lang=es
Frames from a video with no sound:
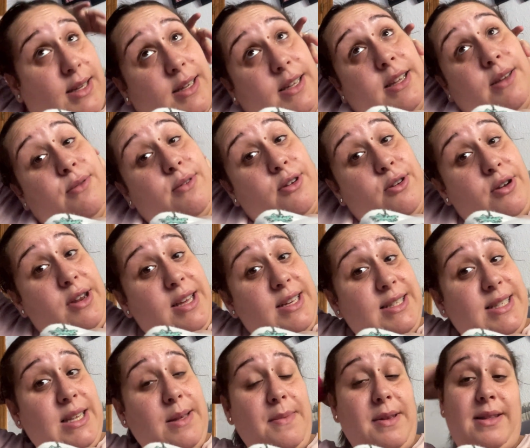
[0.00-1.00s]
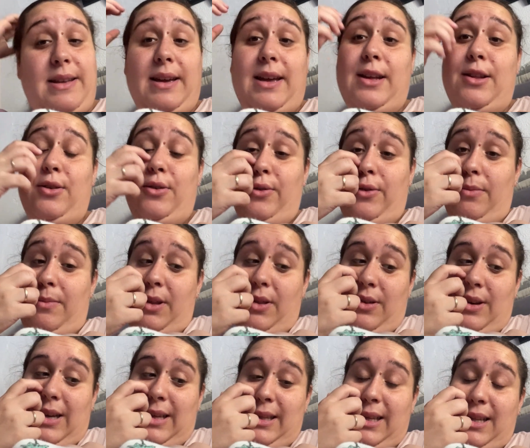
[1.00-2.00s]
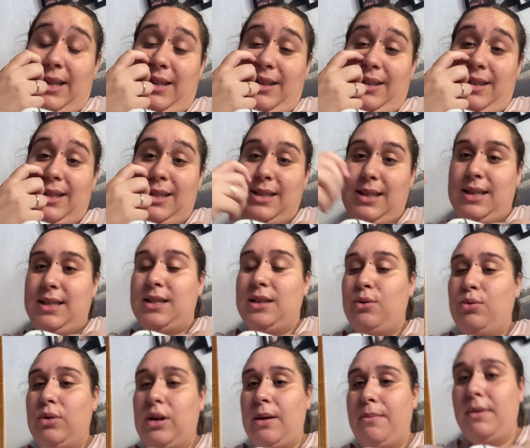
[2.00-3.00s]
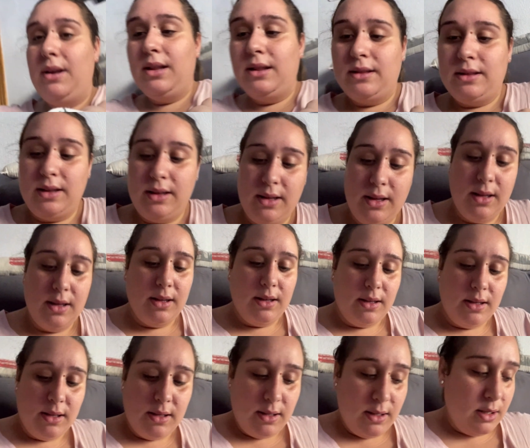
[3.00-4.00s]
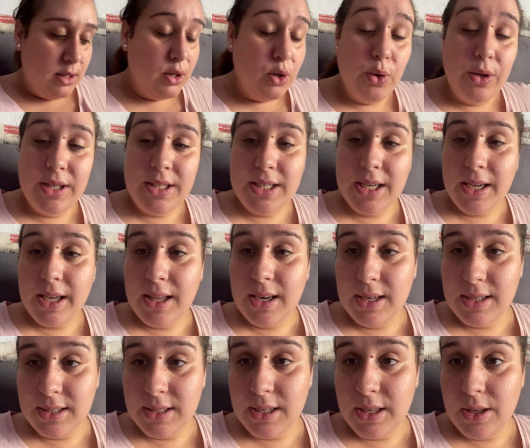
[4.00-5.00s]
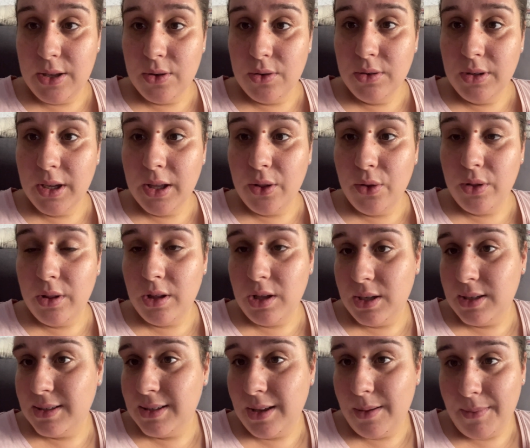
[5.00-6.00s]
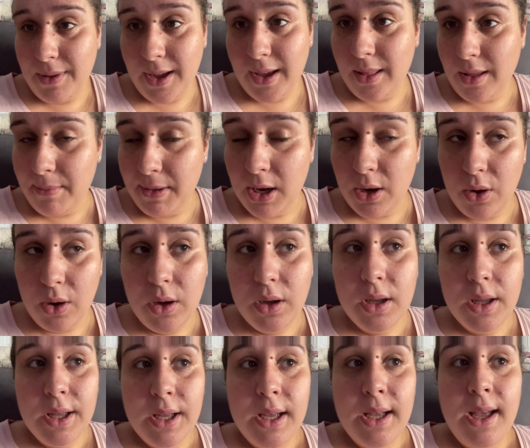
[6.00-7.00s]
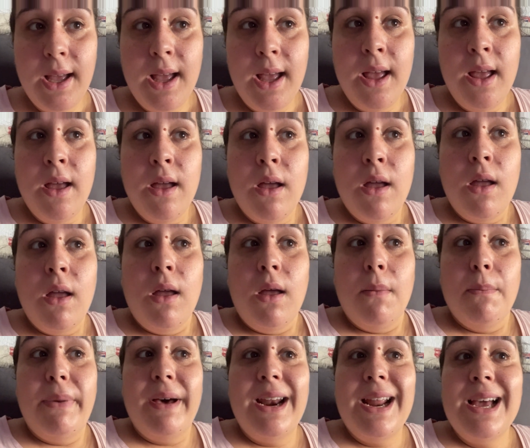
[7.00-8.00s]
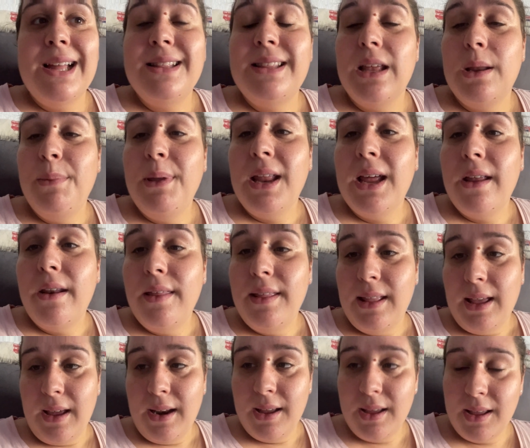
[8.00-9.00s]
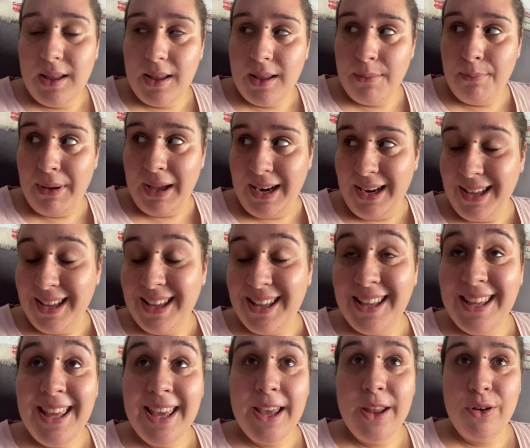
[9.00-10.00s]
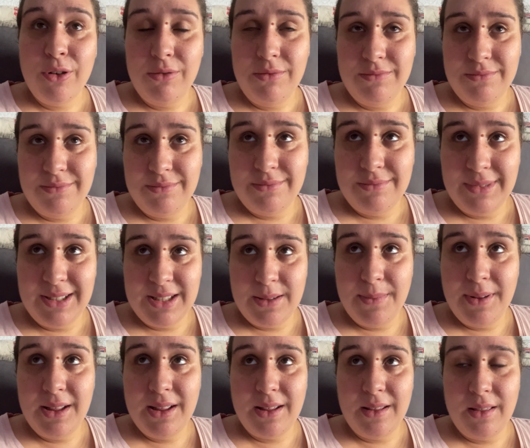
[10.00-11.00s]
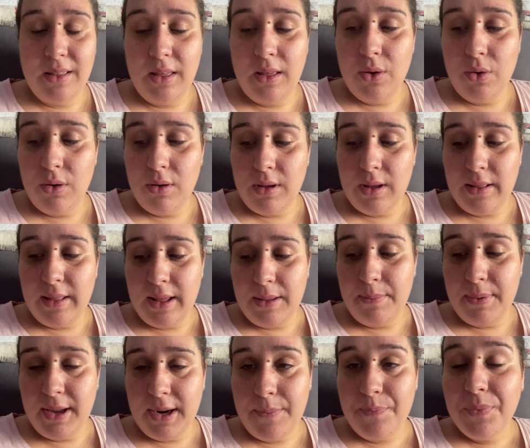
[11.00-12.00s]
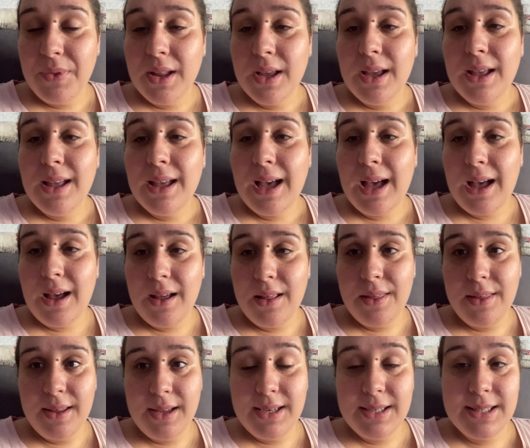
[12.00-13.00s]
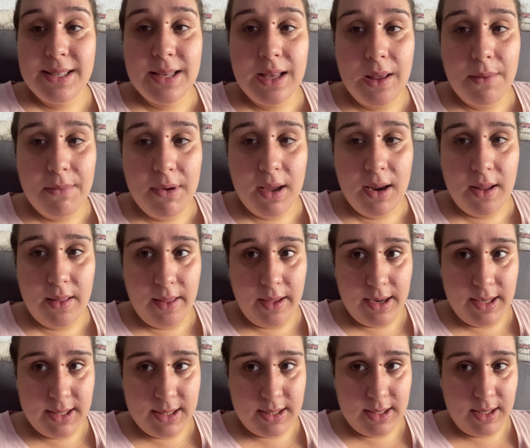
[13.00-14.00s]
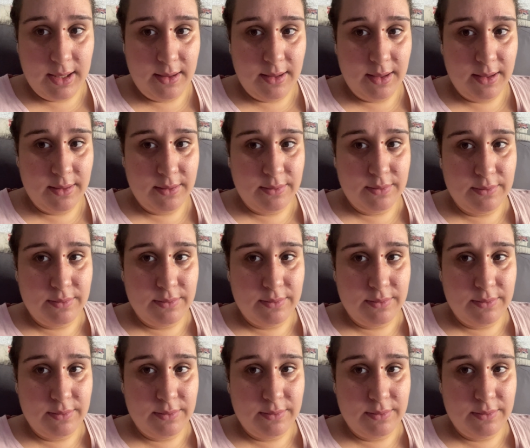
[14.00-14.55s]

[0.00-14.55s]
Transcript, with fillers: Y bueno, Nian se me está quedando dormido en la teta, así que seguramente lo he aquí en el sillón, que es donde se me queda mejor, para terminar de gritar. Vale, quiero, es mi intención, a para hacer semana de Alicite.